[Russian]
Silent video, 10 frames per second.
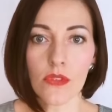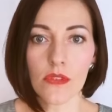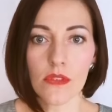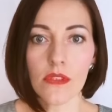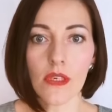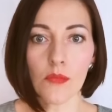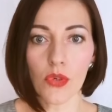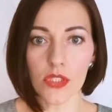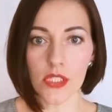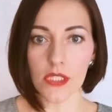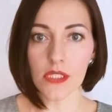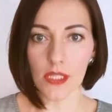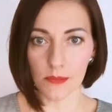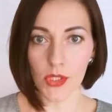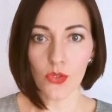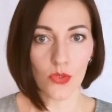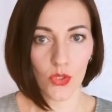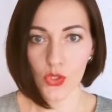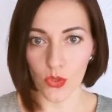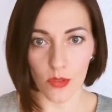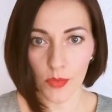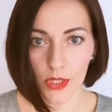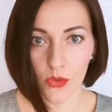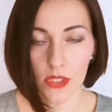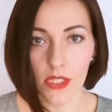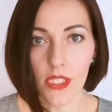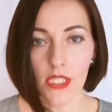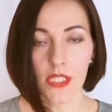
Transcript: вдруг, не дай бог, сказал мне кто-то что-то плохое,